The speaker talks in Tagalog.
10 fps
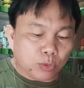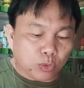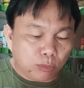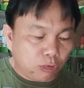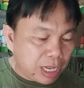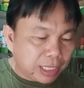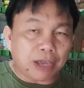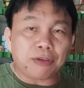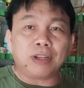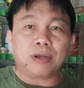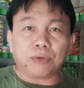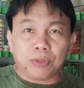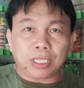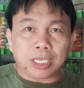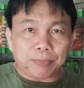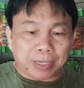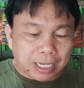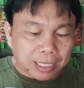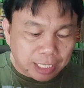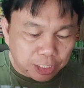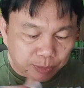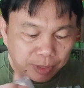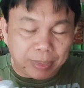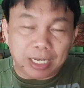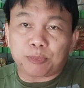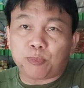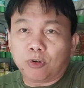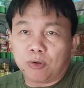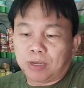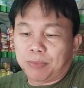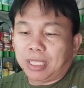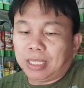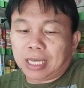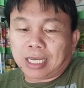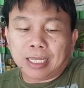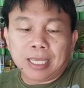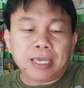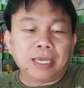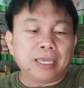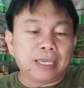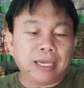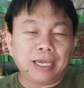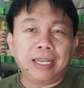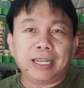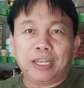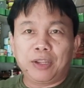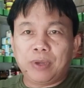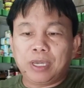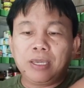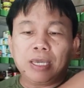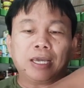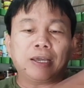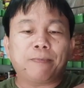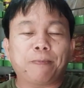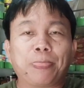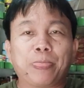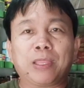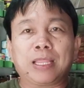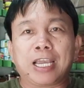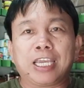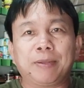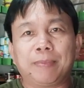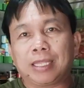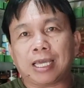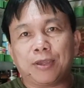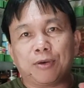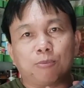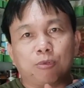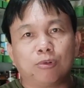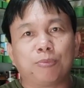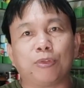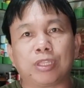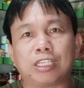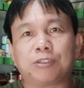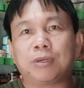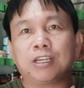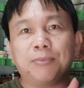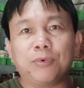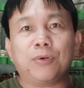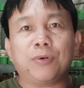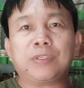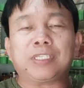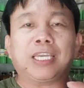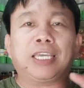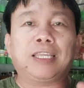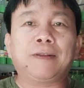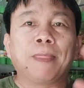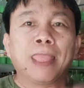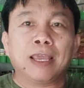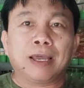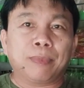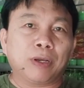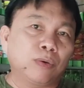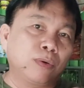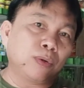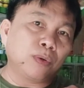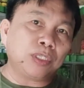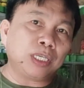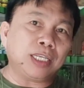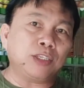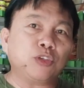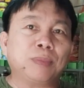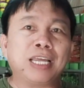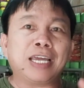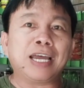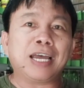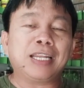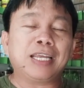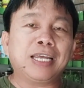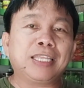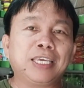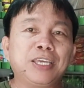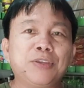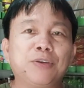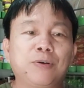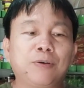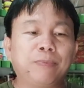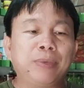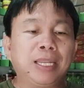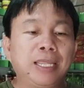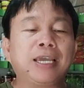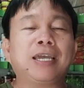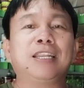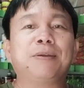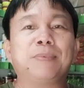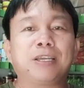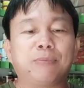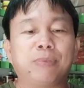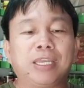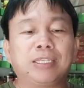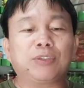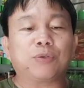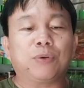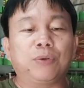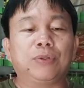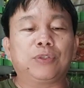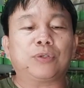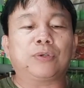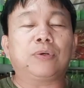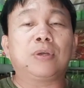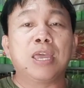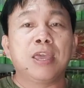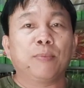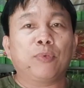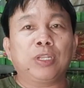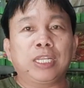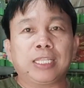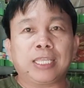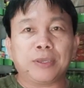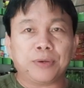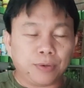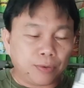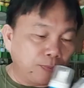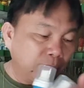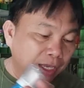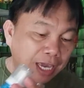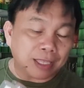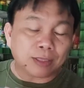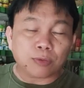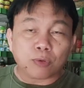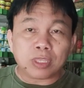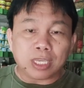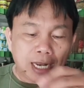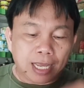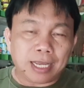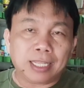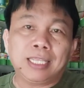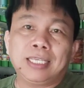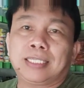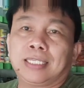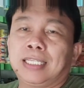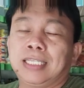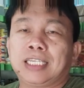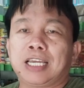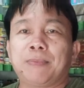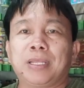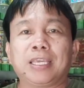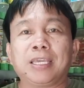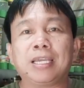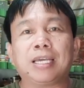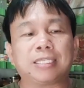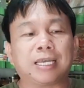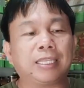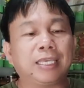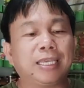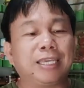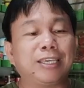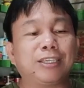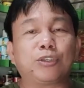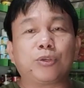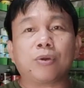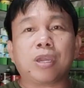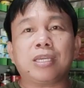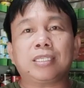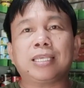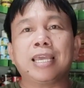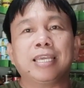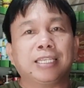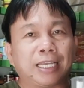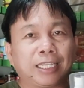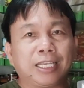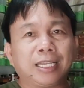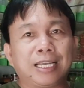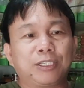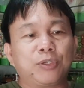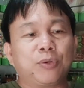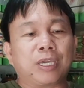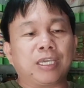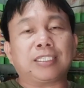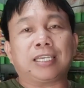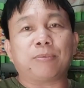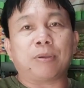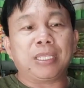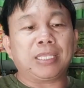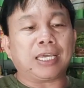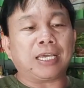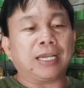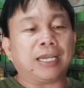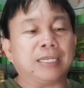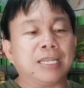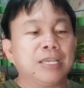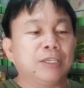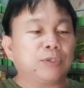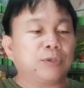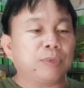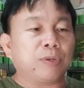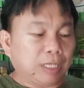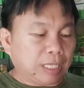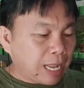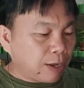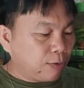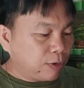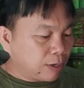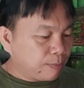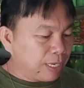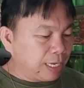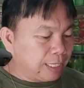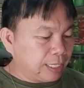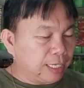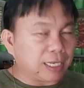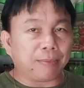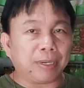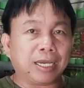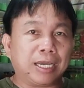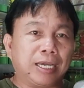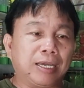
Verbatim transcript: tutubo lang tayo ng konti para at least mabilis pong mabenta yan, anyway, um, lagi naman tayong pumupunta sa mga malls and mag-grocery. So, madadaanan natin yung bilihan ng mga Benz Kulon. So, pwede na tayong kahit konti lang, at least hindi siya matingga sa ating showcase, sa ating glass showcase, and eh, mabinta agad. So, meron akong nakabili din na mga